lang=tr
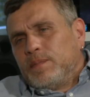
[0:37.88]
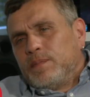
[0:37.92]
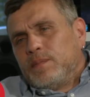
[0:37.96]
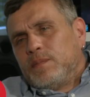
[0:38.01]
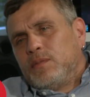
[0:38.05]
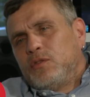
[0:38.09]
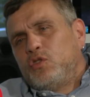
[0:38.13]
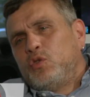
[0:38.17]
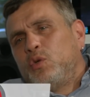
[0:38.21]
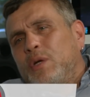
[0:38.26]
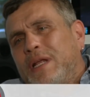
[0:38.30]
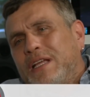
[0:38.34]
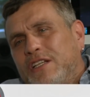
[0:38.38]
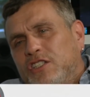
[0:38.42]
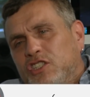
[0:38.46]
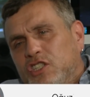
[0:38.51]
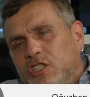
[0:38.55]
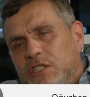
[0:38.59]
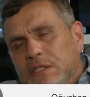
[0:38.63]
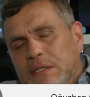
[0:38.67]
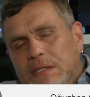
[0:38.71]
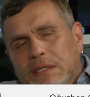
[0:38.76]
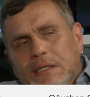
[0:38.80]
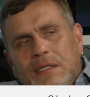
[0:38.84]

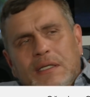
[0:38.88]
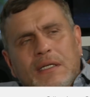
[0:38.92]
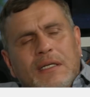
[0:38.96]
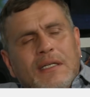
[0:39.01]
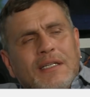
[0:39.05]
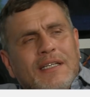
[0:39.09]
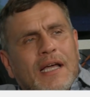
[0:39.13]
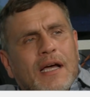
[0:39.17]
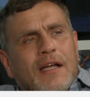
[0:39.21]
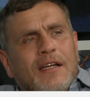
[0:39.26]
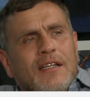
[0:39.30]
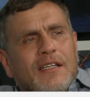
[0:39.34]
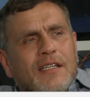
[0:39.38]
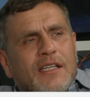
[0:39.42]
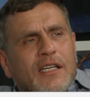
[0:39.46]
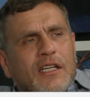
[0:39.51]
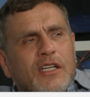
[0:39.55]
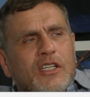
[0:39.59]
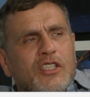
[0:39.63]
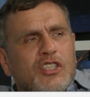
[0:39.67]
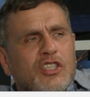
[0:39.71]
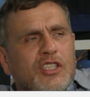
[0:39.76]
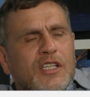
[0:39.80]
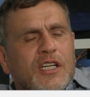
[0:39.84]
Süreç. Yani
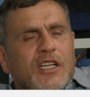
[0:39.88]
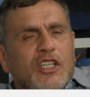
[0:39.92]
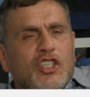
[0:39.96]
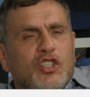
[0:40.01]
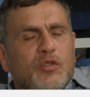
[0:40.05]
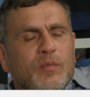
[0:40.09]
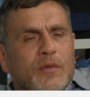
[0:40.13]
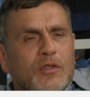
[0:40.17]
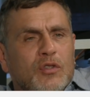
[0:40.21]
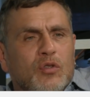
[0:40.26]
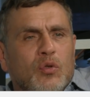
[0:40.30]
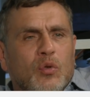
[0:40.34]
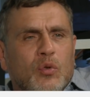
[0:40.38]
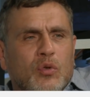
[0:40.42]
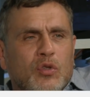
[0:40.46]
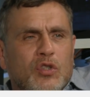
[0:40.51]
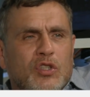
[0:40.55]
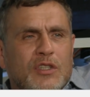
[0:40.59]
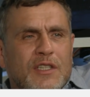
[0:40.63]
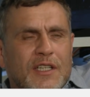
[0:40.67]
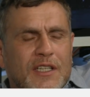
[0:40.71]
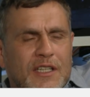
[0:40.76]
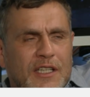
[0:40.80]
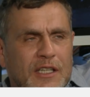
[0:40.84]
giriş gelişme
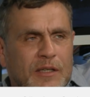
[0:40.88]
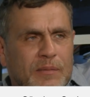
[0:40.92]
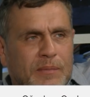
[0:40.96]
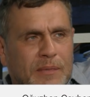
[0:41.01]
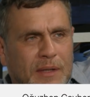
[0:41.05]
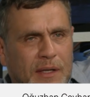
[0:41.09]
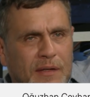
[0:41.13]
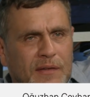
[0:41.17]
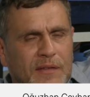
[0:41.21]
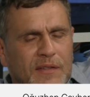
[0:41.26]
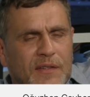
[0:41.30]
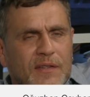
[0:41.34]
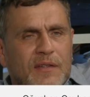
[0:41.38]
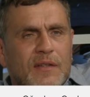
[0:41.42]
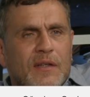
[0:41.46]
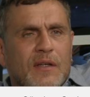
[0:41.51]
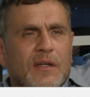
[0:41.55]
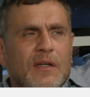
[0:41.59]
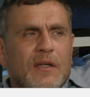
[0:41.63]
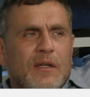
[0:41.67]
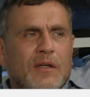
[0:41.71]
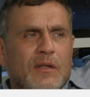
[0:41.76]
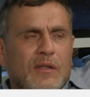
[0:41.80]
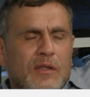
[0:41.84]
sonuç dediğimiz
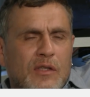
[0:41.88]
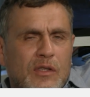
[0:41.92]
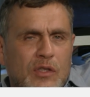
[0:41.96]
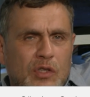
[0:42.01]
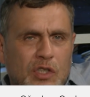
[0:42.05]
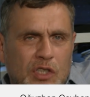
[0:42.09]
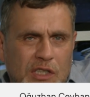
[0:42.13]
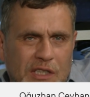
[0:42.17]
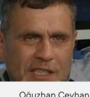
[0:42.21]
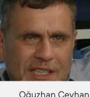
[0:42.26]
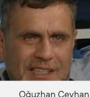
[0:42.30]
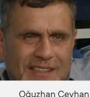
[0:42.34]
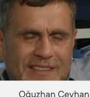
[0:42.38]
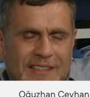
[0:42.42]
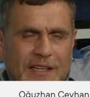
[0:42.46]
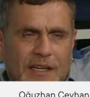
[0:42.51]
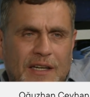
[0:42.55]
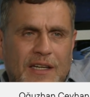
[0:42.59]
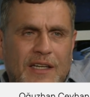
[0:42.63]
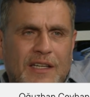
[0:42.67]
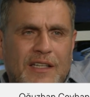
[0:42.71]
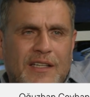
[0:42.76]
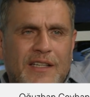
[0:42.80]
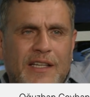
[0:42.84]

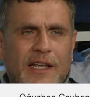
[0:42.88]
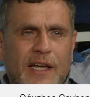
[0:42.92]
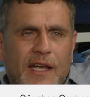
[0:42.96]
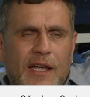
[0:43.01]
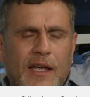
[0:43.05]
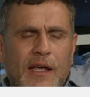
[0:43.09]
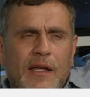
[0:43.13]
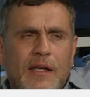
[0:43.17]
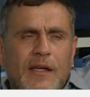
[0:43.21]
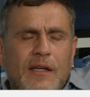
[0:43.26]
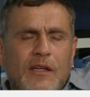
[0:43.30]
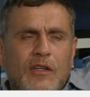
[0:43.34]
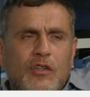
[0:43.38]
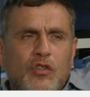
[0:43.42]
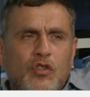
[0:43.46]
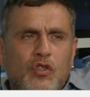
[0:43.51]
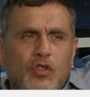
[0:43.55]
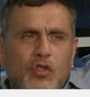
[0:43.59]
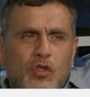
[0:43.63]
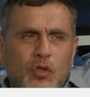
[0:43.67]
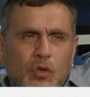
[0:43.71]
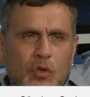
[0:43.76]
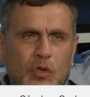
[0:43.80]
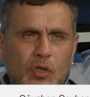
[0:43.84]
nitelikte
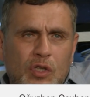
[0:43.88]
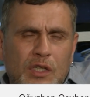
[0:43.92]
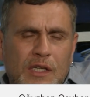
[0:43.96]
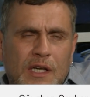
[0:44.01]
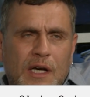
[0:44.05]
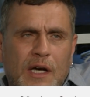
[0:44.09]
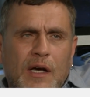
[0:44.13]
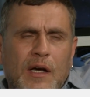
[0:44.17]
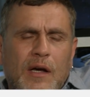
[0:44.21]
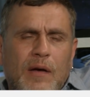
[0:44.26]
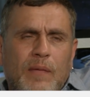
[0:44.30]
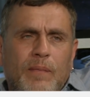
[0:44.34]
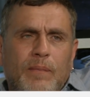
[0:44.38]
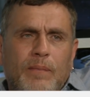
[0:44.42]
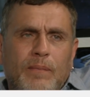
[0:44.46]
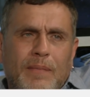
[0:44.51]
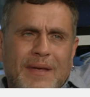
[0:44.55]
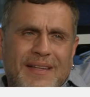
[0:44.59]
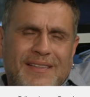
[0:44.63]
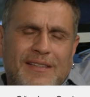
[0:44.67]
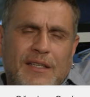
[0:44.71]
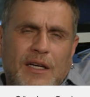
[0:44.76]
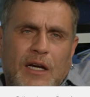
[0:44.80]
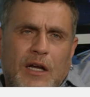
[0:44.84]
dünya
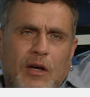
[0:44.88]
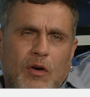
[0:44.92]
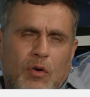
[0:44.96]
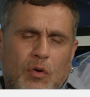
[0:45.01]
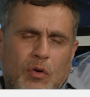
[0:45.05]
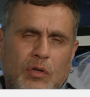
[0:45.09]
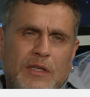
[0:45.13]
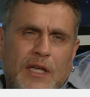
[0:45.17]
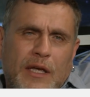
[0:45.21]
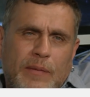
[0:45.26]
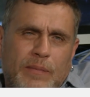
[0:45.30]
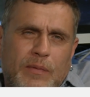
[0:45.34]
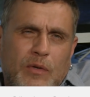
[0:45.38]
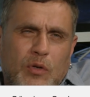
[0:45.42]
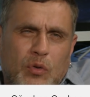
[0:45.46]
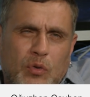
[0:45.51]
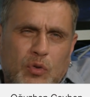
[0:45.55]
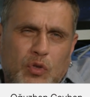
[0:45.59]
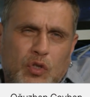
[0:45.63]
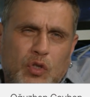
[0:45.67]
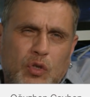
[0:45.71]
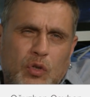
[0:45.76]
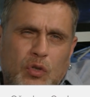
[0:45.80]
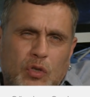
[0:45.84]
mesela orada hep
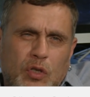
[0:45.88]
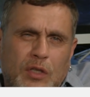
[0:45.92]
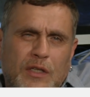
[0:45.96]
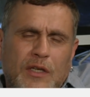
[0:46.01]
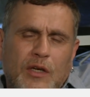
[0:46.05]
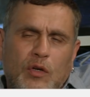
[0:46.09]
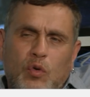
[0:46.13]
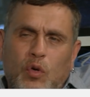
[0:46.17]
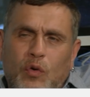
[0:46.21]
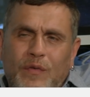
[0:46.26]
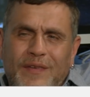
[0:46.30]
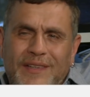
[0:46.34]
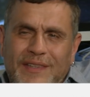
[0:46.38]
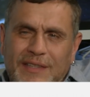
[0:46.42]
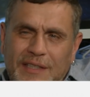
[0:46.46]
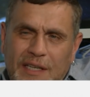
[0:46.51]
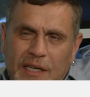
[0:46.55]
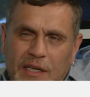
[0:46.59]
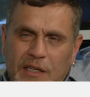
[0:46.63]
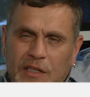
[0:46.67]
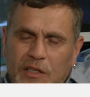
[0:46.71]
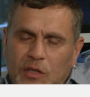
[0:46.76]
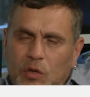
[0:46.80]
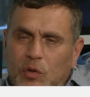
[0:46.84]
konuşuyorduk ya Covid
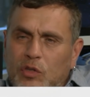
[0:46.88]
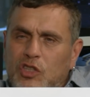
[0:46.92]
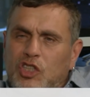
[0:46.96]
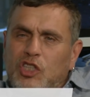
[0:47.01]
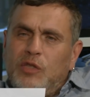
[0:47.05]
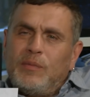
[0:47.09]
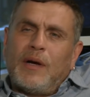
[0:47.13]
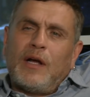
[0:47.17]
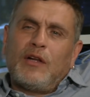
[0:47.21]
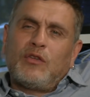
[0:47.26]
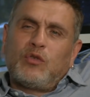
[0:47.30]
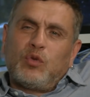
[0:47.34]
ile ilgili o şimal